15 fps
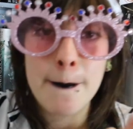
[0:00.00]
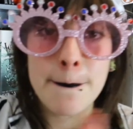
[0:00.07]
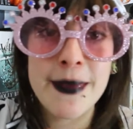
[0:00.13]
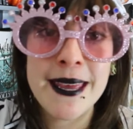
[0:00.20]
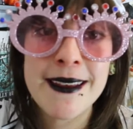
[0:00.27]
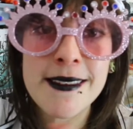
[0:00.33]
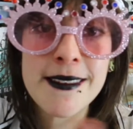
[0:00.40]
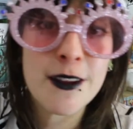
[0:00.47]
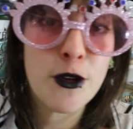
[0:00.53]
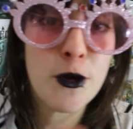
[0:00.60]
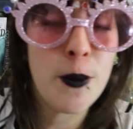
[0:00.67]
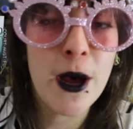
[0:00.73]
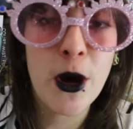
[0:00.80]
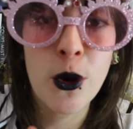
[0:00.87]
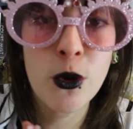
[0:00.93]
mais ses deux
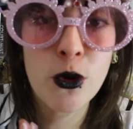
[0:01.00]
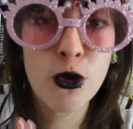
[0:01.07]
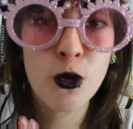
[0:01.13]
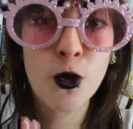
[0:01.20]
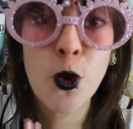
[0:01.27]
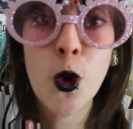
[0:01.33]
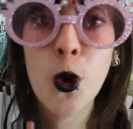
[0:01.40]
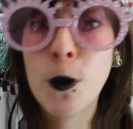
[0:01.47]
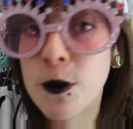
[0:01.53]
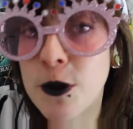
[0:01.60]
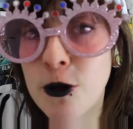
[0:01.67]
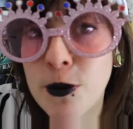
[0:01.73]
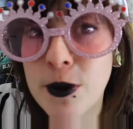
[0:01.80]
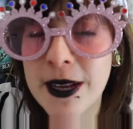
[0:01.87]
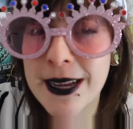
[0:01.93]
parents sont
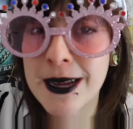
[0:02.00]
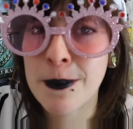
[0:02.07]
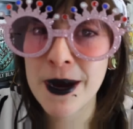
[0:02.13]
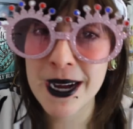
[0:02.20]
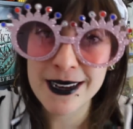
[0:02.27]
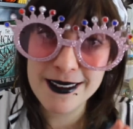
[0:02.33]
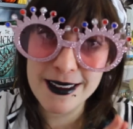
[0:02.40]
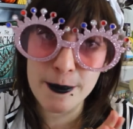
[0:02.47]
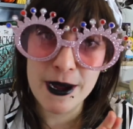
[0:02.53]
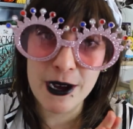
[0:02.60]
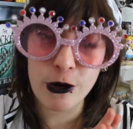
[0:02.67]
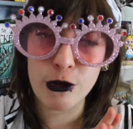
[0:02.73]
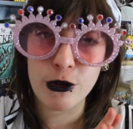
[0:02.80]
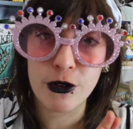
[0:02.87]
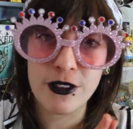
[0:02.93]
omnibulés par les
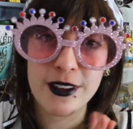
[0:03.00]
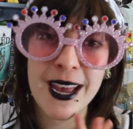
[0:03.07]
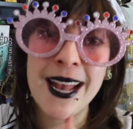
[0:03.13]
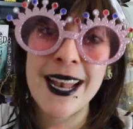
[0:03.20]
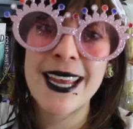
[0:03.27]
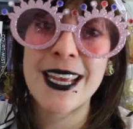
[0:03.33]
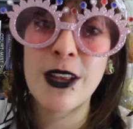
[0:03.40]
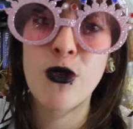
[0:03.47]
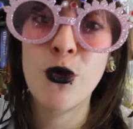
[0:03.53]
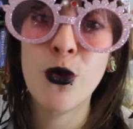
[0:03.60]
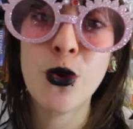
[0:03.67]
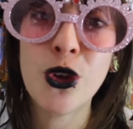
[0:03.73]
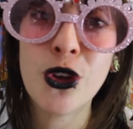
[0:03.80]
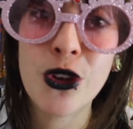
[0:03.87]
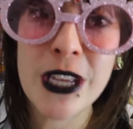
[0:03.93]
apparences sociales et
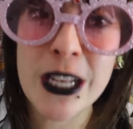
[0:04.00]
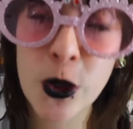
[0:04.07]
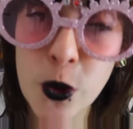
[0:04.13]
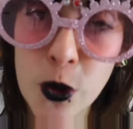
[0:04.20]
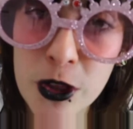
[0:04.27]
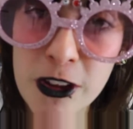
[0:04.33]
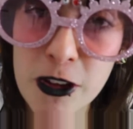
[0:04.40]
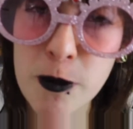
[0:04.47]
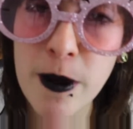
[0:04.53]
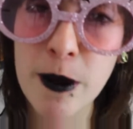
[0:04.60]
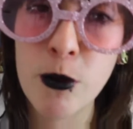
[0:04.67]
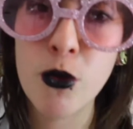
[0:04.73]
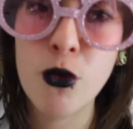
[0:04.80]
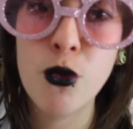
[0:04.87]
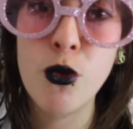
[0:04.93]
donc ils ne connaissent pas
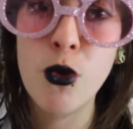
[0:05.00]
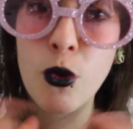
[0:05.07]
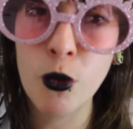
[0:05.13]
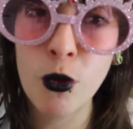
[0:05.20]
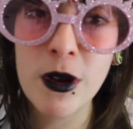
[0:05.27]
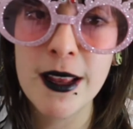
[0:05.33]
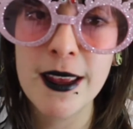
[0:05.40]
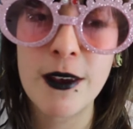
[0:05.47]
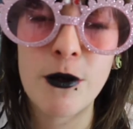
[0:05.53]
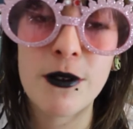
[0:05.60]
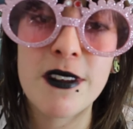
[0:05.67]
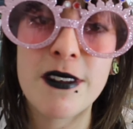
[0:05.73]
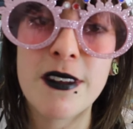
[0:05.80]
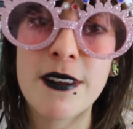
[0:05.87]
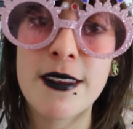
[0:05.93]
beaucoup l'oncle et ont
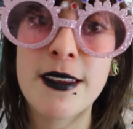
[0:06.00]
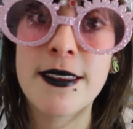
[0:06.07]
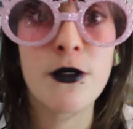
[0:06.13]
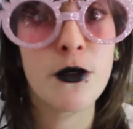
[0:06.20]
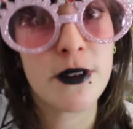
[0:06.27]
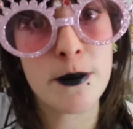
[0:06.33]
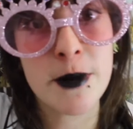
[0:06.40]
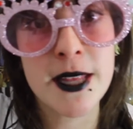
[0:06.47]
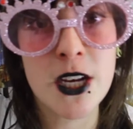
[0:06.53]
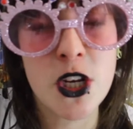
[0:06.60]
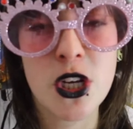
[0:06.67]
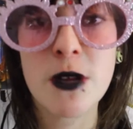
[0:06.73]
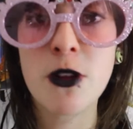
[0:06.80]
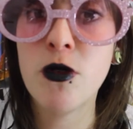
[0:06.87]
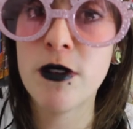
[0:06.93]
décidé de
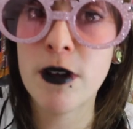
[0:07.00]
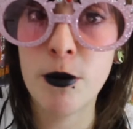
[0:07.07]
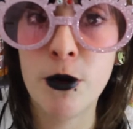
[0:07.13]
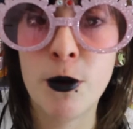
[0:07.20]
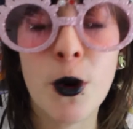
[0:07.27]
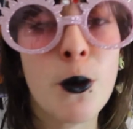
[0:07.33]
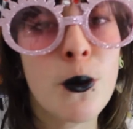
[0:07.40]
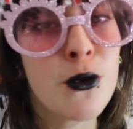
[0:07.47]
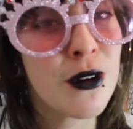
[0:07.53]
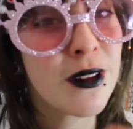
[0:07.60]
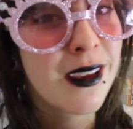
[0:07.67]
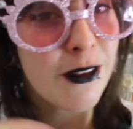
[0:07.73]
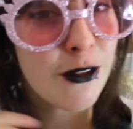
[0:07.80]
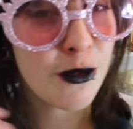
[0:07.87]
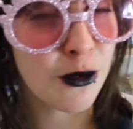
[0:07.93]
déménager tout simplement pour
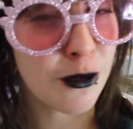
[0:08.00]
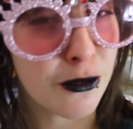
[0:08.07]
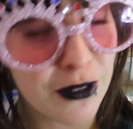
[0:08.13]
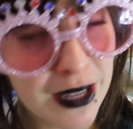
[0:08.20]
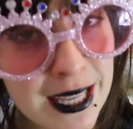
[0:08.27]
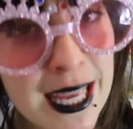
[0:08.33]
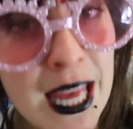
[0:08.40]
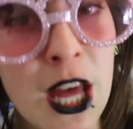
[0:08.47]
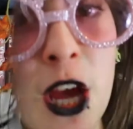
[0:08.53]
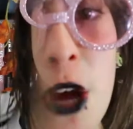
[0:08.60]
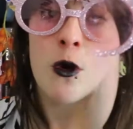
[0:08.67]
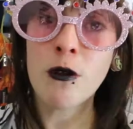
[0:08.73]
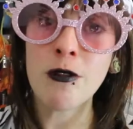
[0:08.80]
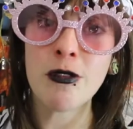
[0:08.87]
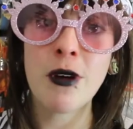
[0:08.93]
une question de fric.
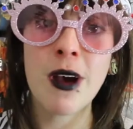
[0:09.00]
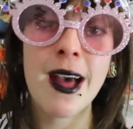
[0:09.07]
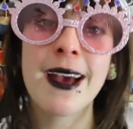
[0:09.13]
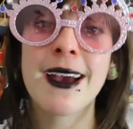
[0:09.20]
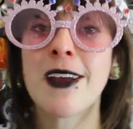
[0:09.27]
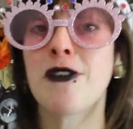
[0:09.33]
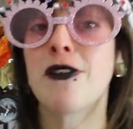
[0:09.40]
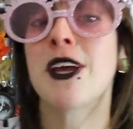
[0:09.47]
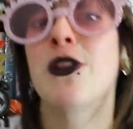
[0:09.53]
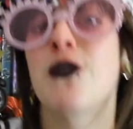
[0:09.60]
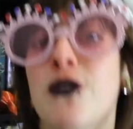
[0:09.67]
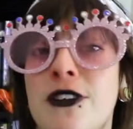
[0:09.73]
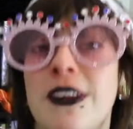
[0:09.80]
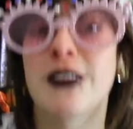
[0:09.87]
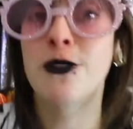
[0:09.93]
Une fois arrivée
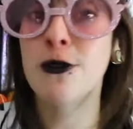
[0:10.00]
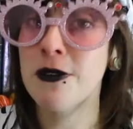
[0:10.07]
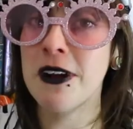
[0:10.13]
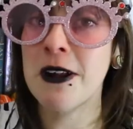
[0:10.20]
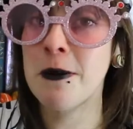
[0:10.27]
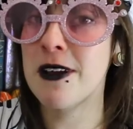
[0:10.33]
dans cette nouvelle